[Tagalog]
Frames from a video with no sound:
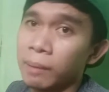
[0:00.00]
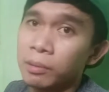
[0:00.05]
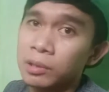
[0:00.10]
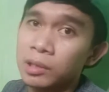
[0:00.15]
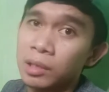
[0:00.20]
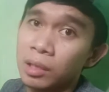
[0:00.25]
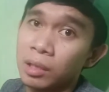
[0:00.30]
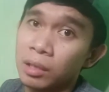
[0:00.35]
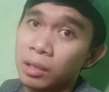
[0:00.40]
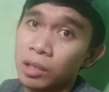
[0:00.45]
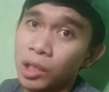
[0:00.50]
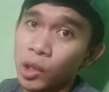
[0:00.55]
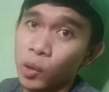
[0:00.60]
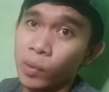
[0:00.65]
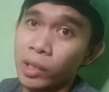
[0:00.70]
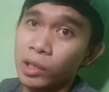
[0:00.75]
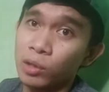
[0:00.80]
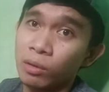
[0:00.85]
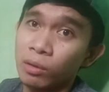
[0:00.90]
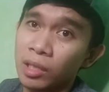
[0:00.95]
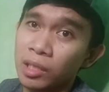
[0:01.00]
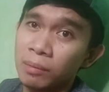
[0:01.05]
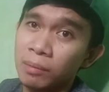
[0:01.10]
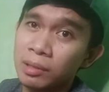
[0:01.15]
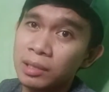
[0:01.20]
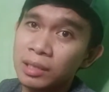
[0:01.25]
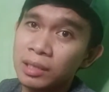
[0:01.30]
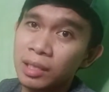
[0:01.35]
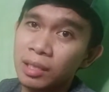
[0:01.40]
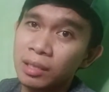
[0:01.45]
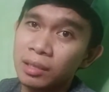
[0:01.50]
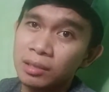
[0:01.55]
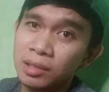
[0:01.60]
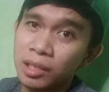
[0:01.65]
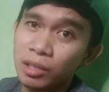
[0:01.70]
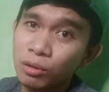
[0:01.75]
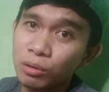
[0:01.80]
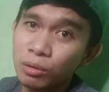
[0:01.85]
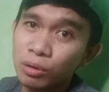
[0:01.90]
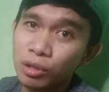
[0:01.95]
Tapos ang kikwento lang naman sa
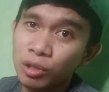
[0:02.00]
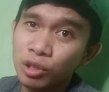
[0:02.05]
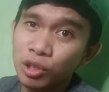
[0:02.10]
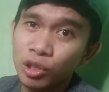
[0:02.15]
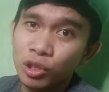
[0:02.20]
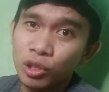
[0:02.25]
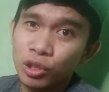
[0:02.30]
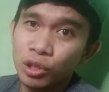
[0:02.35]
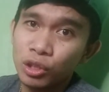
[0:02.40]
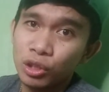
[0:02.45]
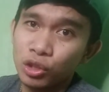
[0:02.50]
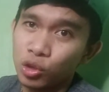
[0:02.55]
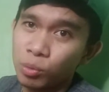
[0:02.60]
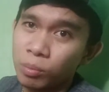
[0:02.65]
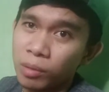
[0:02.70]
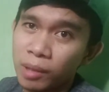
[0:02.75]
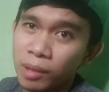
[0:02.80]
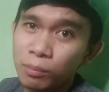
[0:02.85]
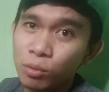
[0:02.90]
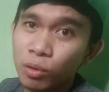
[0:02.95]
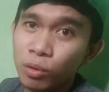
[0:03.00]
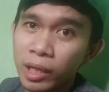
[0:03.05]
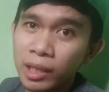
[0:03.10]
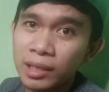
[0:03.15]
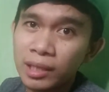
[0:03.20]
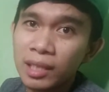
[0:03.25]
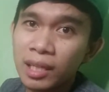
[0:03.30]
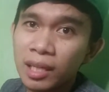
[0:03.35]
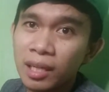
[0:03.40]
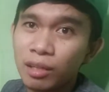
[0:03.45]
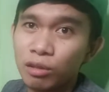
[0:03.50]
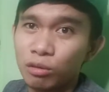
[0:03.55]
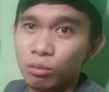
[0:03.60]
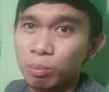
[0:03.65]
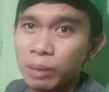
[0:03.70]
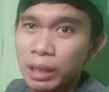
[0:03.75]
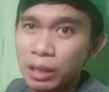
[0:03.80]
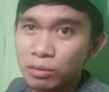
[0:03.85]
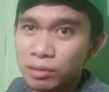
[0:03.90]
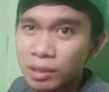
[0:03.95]
sa'yo, yung mga buhay nila, kung
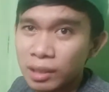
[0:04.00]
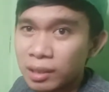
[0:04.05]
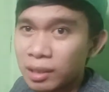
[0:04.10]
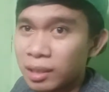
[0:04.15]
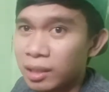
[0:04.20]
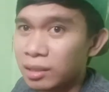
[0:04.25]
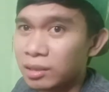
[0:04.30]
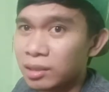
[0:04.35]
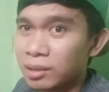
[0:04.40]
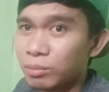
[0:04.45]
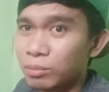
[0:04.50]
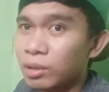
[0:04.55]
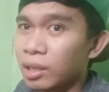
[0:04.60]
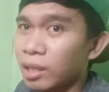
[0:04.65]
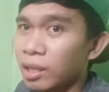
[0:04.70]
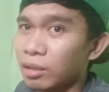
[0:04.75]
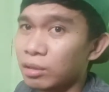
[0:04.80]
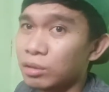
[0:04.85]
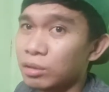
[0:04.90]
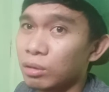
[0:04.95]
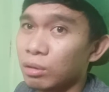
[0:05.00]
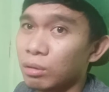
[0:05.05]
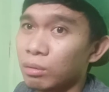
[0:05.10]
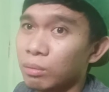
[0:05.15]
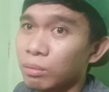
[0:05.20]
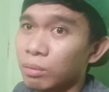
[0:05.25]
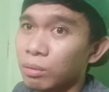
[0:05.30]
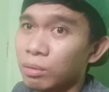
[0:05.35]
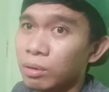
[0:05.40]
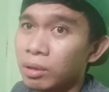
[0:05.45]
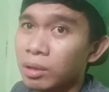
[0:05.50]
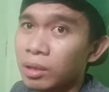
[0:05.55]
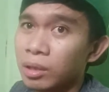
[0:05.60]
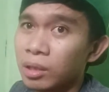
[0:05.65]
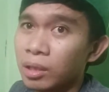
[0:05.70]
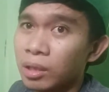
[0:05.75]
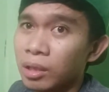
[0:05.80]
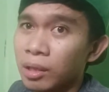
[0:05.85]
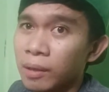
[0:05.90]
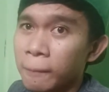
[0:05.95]
paano sila nagsimula. So,
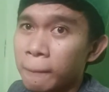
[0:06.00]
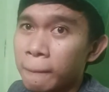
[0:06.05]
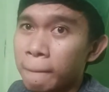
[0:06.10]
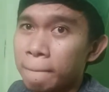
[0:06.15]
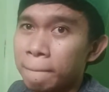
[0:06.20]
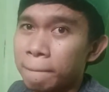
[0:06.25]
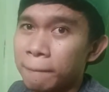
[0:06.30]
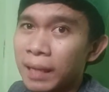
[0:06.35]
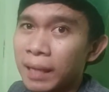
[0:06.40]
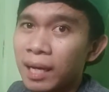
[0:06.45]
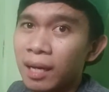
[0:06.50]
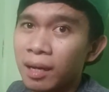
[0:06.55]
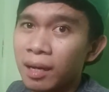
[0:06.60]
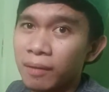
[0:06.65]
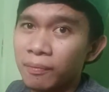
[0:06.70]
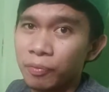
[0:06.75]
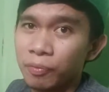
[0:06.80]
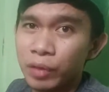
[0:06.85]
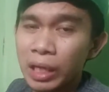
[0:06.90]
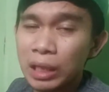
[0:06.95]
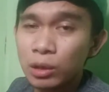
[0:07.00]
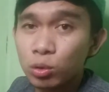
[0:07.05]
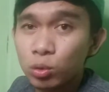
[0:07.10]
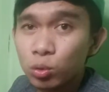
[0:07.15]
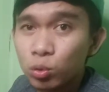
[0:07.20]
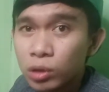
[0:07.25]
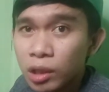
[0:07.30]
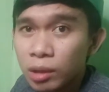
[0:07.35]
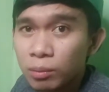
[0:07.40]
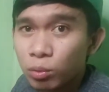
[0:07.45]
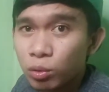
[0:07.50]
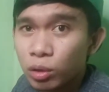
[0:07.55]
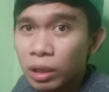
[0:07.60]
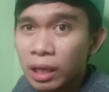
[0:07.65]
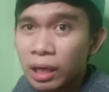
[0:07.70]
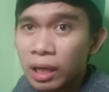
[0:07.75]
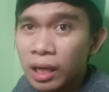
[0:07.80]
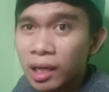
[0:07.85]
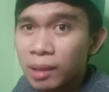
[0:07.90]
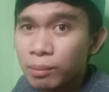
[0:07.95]
naka, natutunan mo
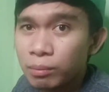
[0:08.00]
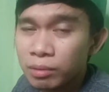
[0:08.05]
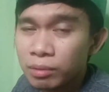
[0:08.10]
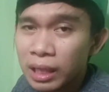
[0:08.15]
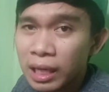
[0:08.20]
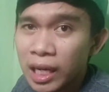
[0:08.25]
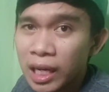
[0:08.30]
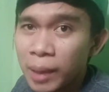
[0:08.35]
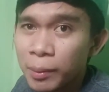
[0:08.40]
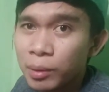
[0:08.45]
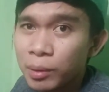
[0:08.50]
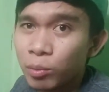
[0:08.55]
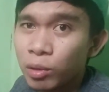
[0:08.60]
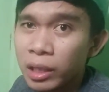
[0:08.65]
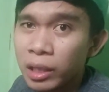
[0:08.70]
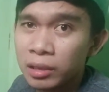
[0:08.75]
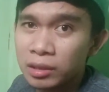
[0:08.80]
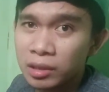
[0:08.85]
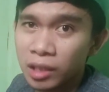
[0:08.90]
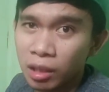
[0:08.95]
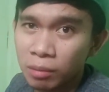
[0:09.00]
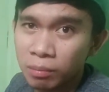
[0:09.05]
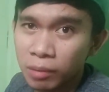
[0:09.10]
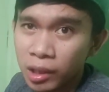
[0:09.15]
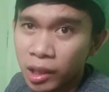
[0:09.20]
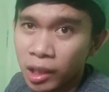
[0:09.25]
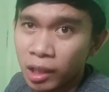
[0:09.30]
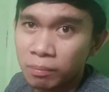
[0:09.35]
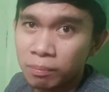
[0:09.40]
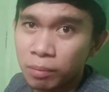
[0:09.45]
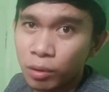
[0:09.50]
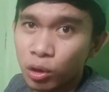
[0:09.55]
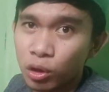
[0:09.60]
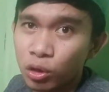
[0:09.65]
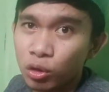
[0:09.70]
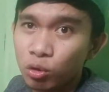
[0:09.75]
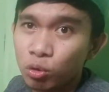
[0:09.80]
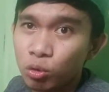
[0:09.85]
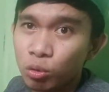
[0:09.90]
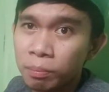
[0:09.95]
lang, alam, nalaman mo lang yung stock market, pero
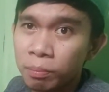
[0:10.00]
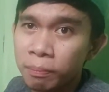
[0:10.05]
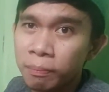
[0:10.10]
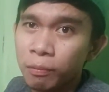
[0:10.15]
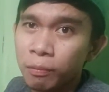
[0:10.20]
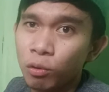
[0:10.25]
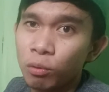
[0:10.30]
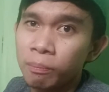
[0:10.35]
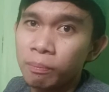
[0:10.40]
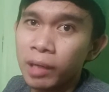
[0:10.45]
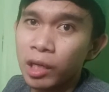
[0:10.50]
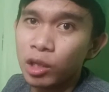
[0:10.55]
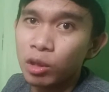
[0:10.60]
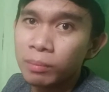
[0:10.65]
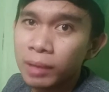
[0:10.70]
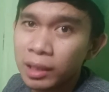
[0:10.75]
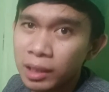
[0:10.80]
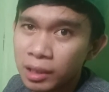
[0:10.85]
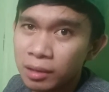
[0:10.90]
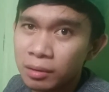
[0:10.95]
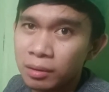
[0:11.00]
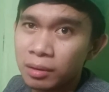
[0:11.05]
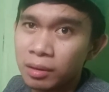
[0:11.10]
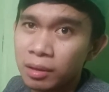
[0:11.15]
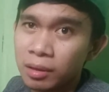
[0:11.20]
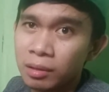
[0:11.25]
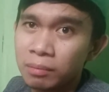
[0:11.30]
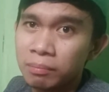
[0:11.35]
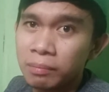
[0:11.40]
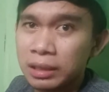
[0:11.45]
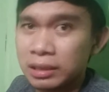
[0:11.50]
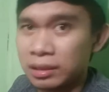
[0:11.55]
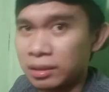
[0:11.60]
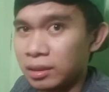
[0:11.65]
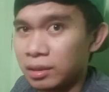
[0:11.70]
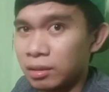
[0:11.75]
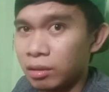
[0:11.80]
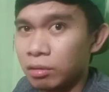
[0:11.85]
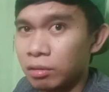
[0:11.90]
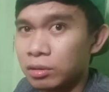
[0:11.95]
yung kung paano mag-invest
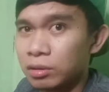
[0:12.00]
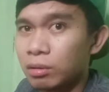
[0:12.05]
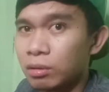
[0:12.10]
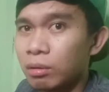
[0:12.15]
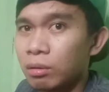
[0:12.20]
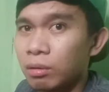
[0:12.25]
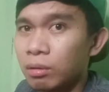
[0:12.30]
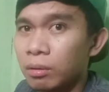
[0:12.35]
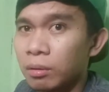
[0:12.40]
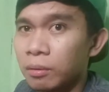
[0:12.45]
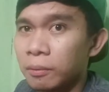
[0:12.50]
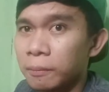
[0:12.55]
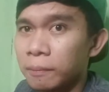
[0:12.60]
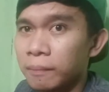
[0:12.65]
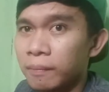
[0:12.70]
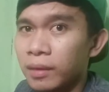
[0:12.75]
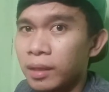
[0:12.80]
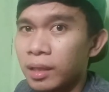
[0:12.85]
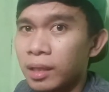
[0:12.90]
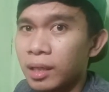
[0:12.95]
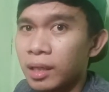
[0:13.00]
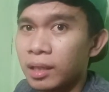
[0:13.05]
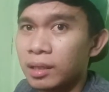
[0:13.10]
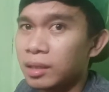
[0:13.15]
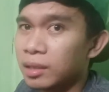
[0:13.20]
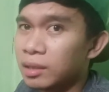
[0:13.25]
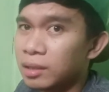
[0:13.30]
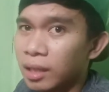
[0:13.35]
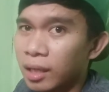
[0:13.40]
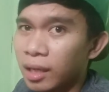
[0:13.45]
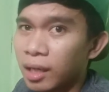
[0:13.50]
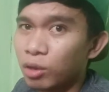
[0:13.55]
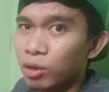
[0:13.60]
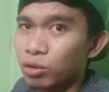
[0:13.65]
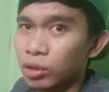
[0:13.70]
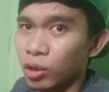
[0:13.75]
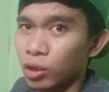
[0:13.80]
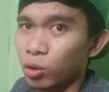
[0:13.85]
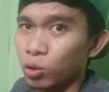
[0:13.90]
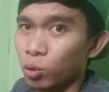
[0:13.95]
dito. So, hindi siya
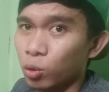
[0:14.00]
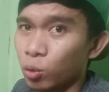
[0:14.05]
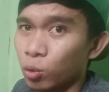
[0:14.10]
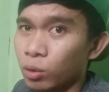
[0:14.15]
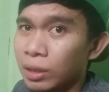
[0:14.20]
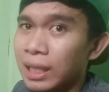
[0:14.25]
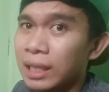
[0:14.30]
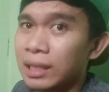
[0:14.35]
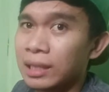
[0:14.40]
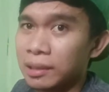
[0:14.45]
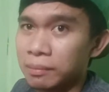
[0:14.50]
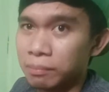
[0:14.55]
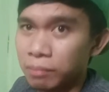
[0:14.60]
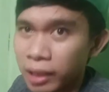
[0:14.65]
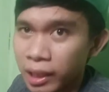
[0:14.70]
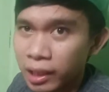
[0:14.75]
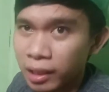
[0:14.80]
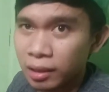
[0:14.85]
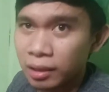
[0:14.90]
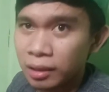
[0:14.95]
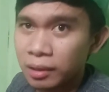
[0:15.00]
ganun tinuturo ng libre.